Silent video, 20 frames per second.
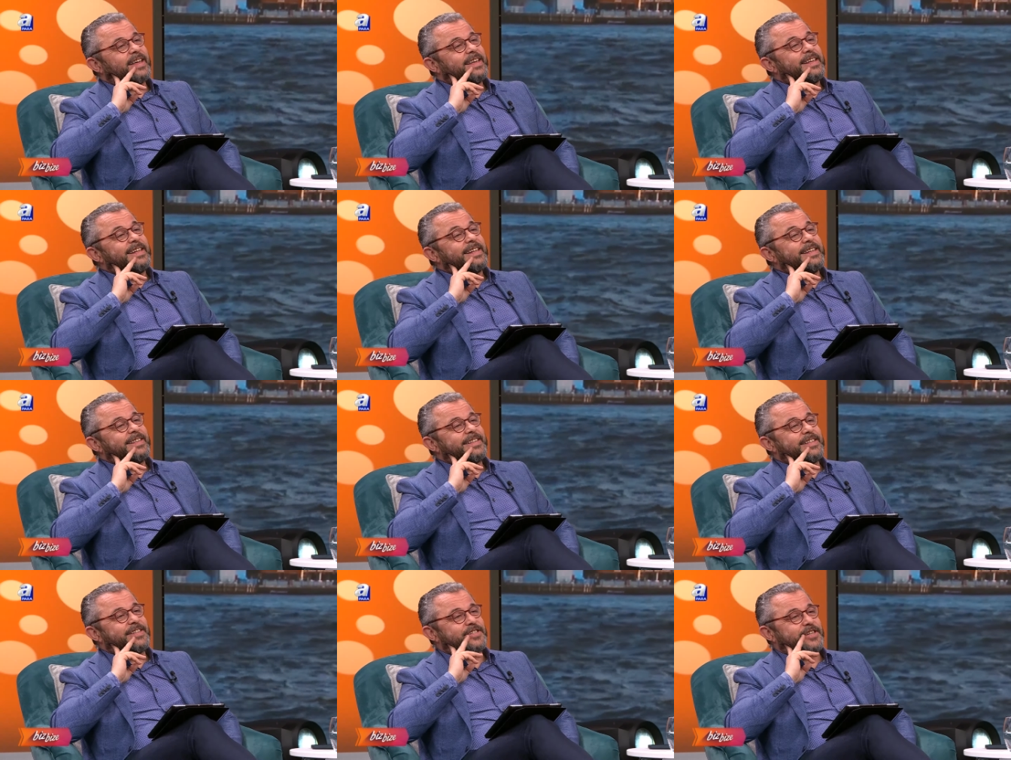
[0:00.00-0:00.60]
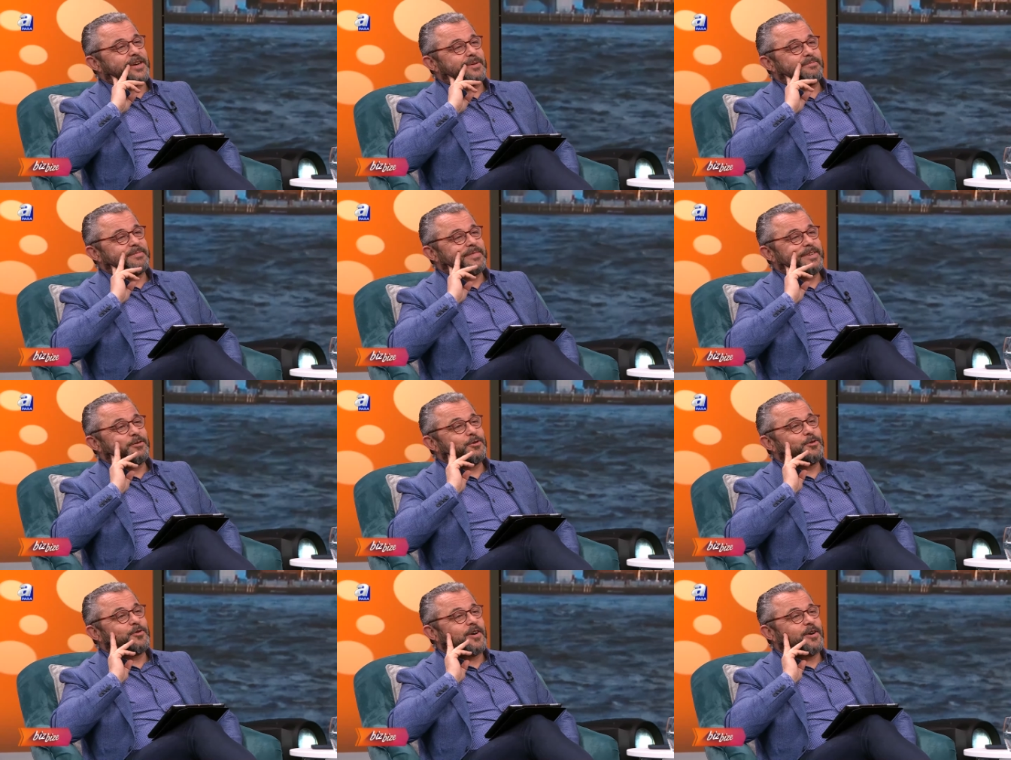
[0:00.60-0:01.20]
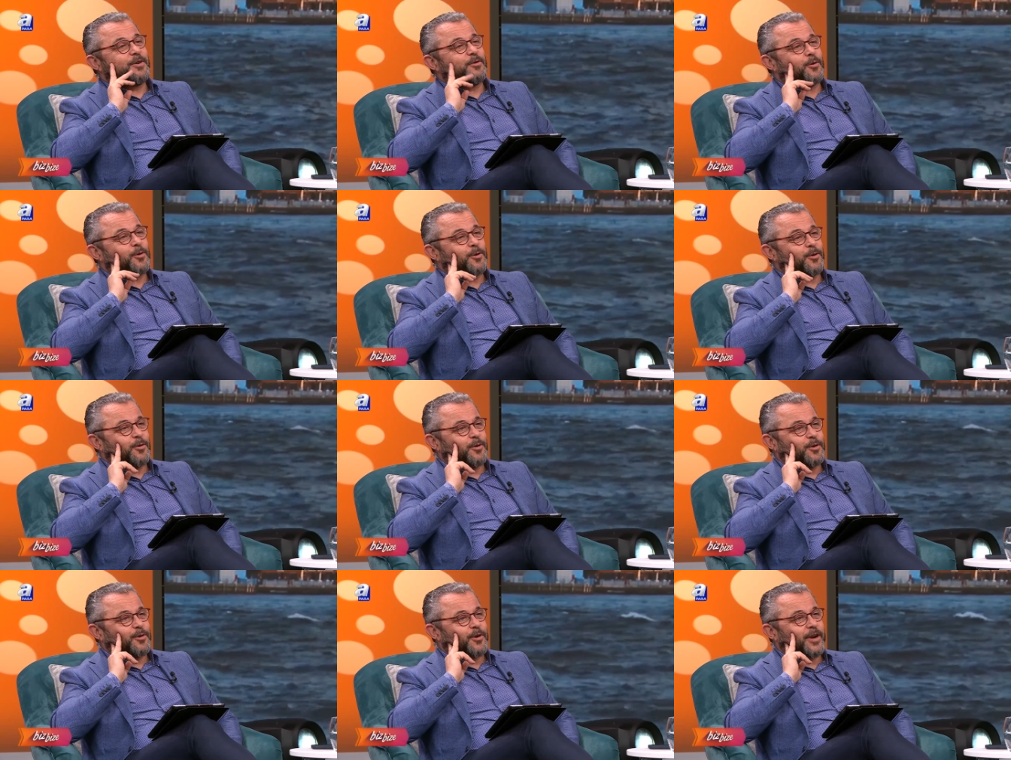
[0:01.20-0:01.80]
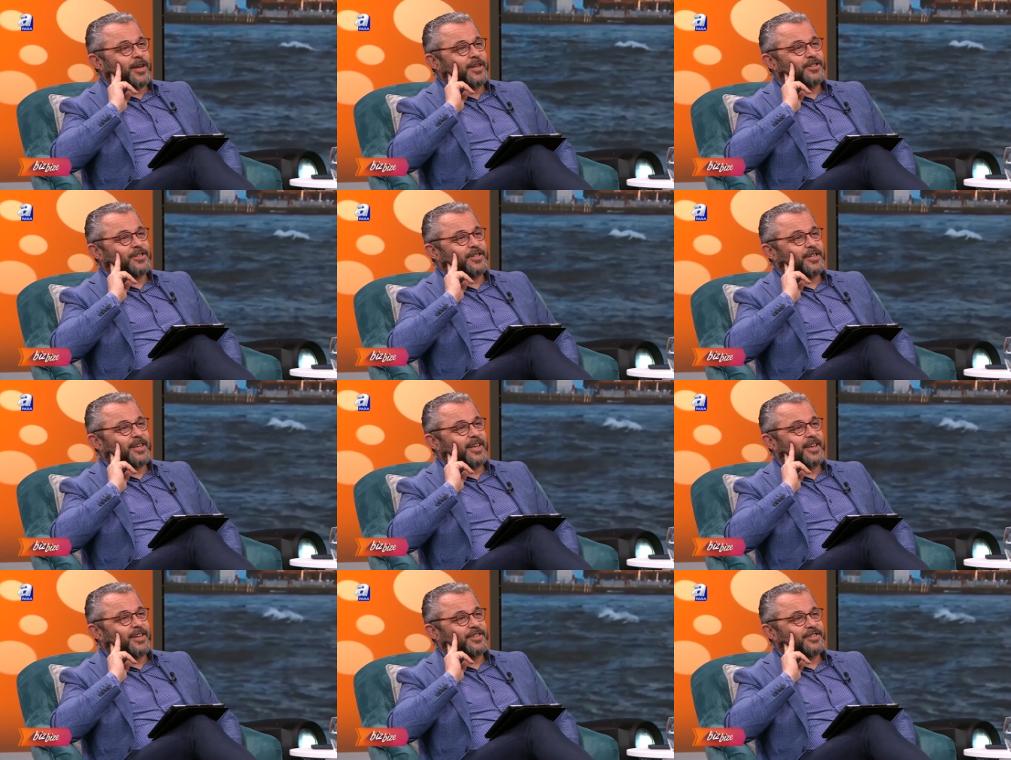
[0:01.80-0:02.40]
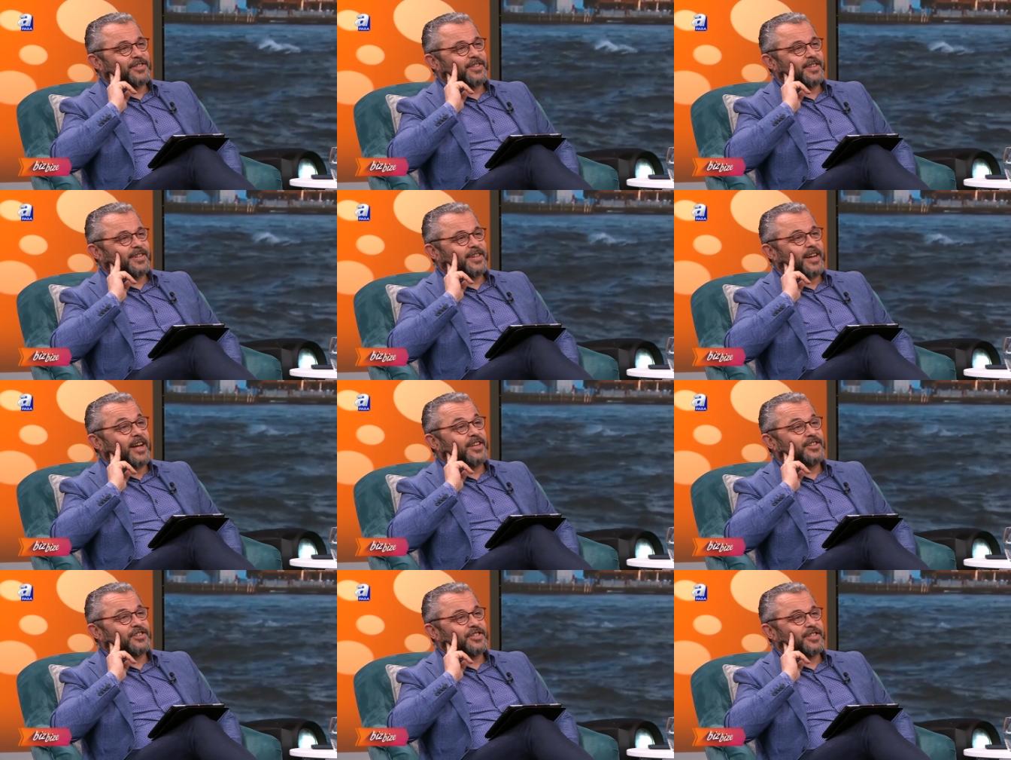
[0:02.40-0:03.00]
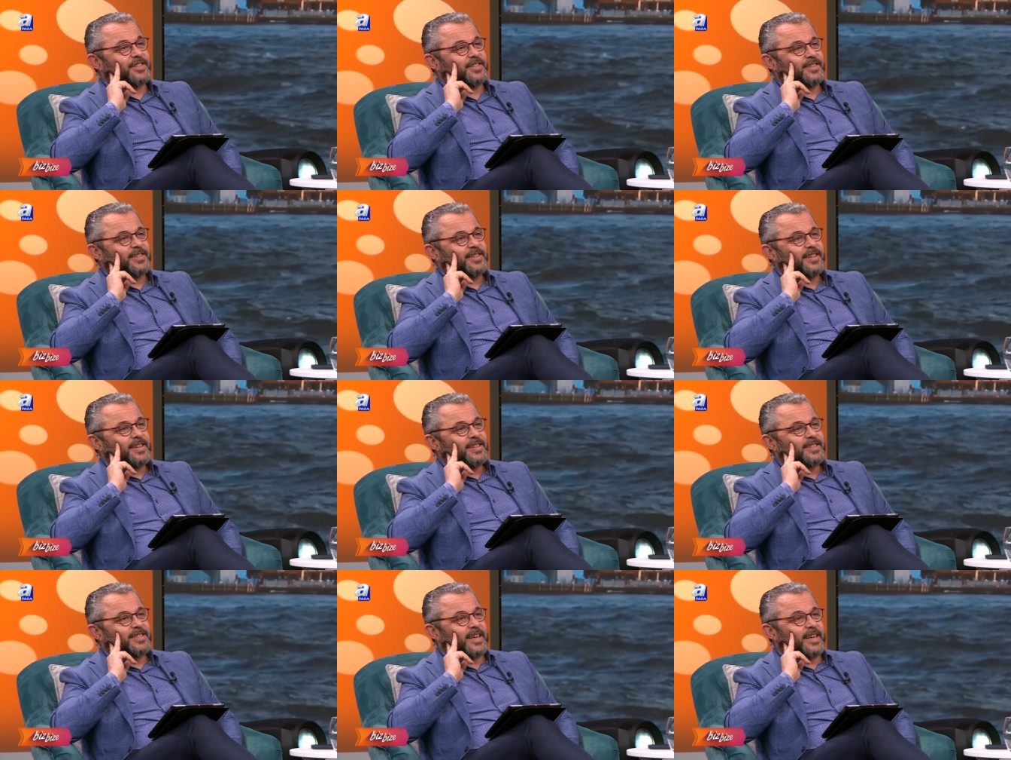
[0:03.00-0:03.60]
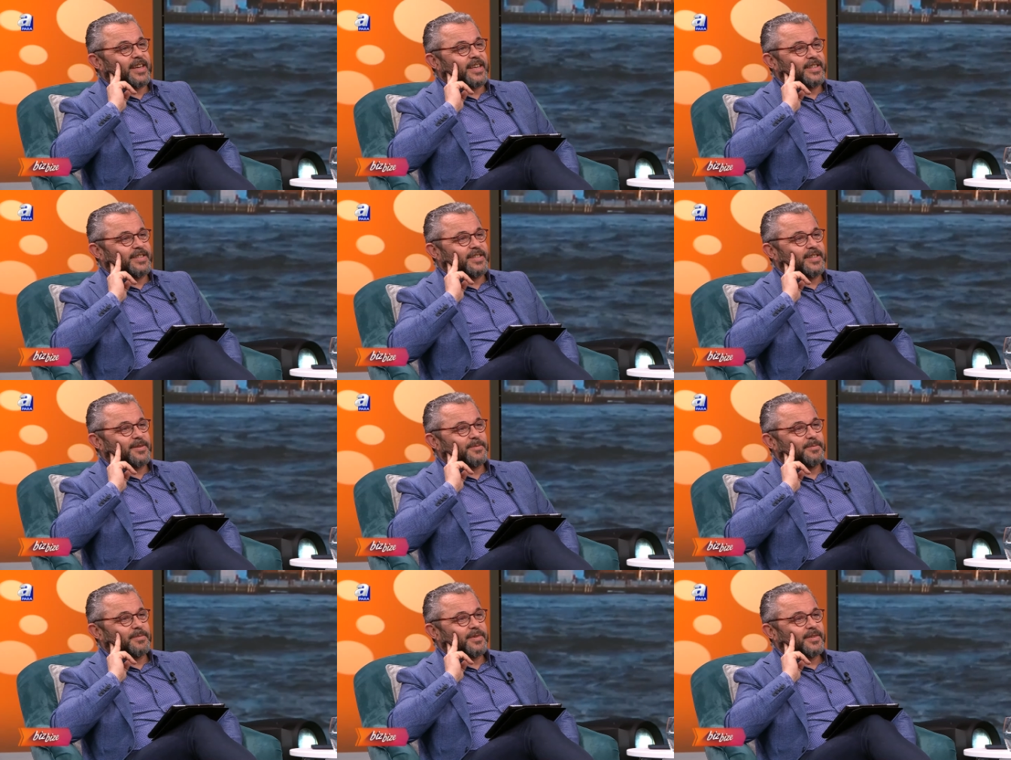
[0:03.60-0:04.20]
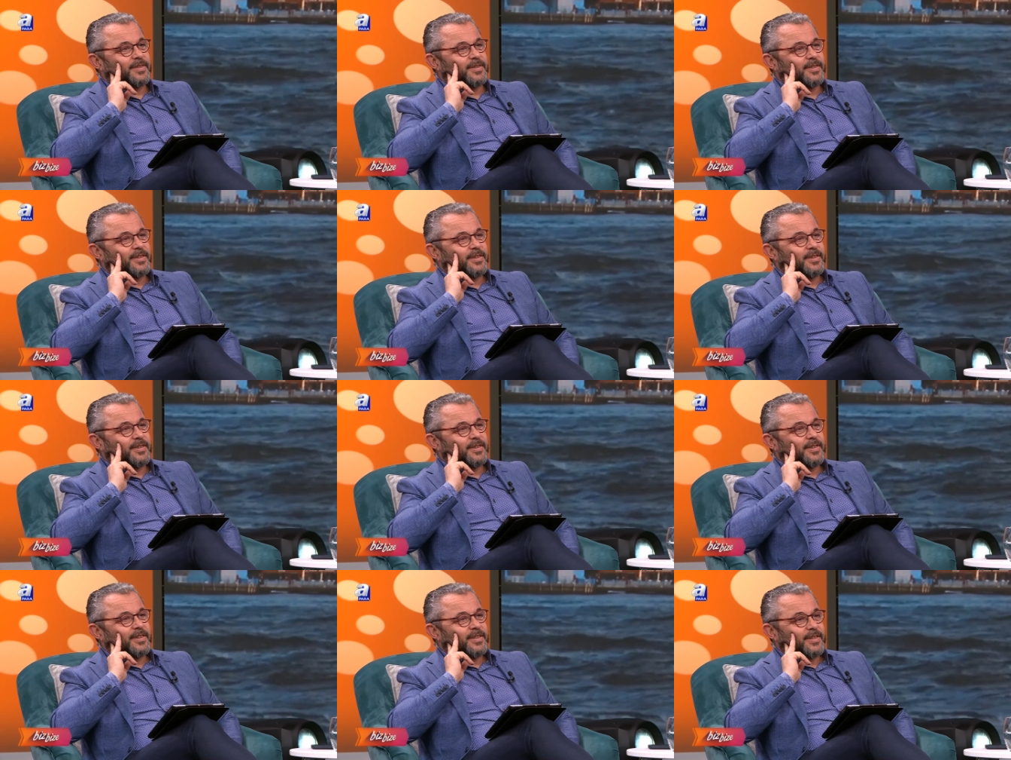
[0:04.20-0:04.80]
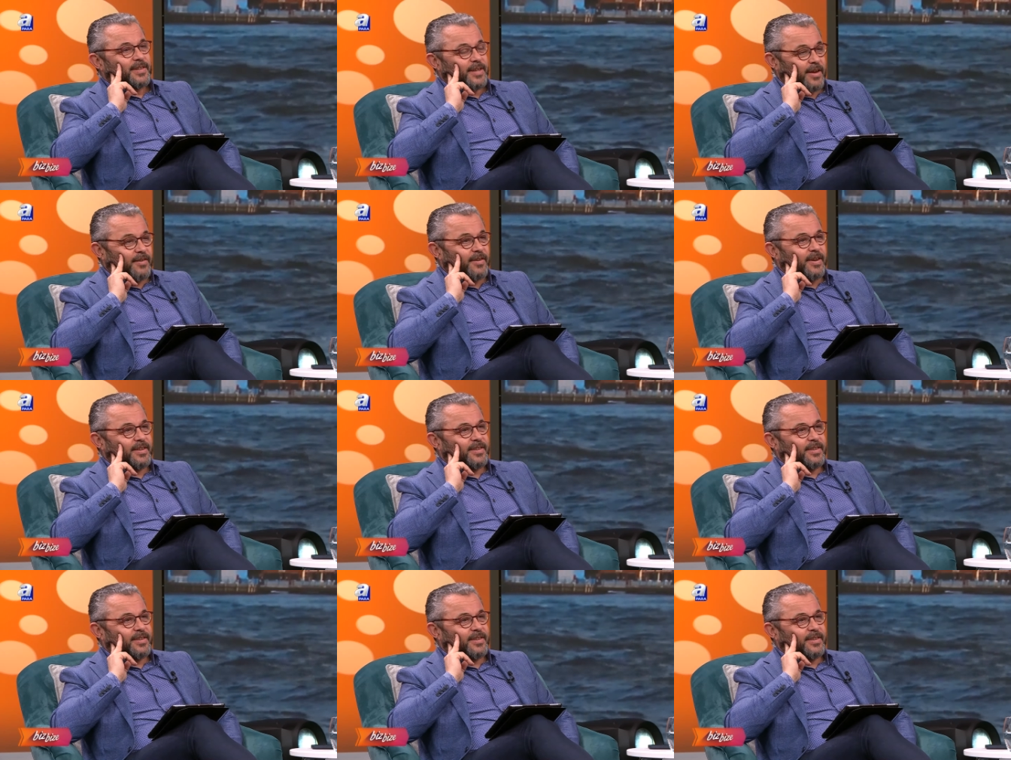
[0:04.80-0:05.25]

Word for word: yıl diyeceğim o- öğrencilik geçti. Kaç yıl? Ben- 8 yıl mı? Dört yıl Evet.